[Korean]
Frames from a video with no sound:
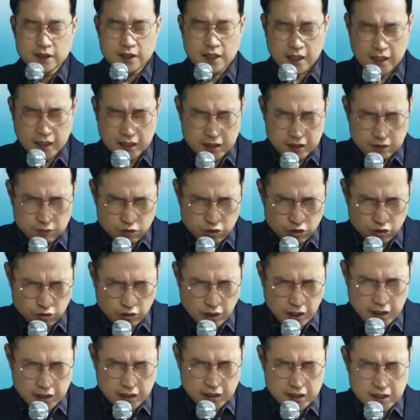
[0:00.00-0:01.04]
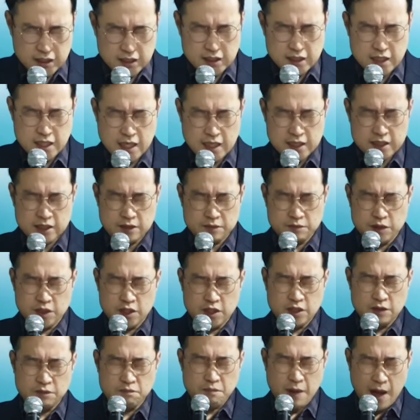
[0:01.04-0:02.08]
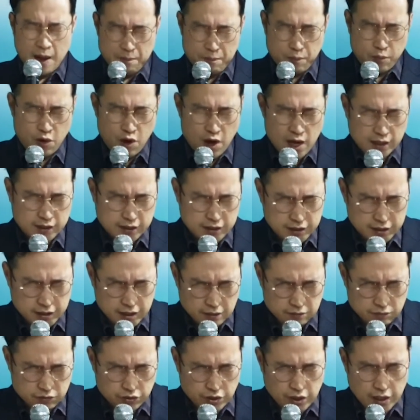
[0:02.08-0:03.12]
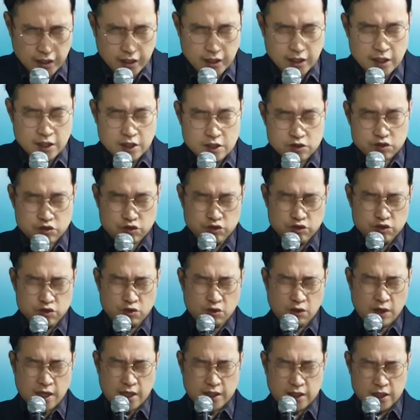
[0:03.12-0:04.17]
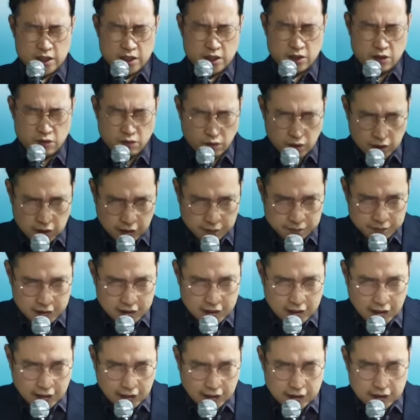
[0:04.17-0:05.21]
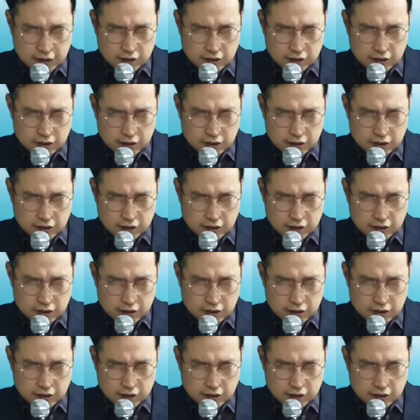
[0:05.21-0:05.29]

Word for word: 하나님 주의 인자하심을 맛보았기 때문에 순종하기를 원합니다.